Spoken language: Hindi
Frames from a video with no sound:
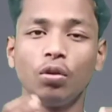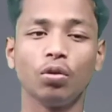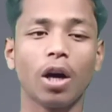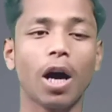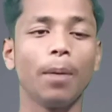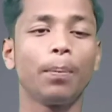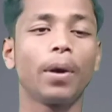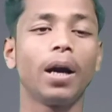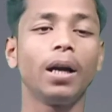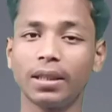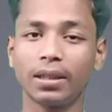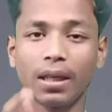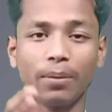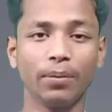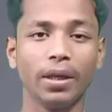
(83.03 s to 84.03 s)
तो आपका
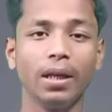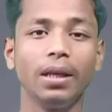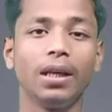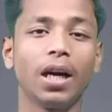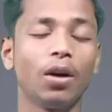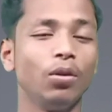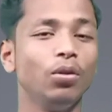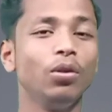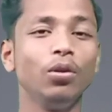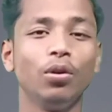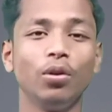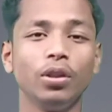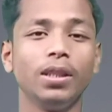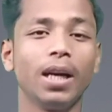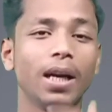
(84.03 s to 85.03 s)
थंबनेल डाउनलोड
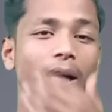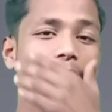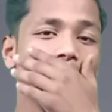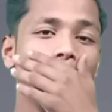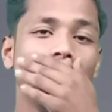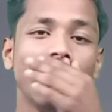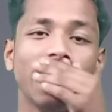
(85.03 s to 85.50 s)
हो जाएगा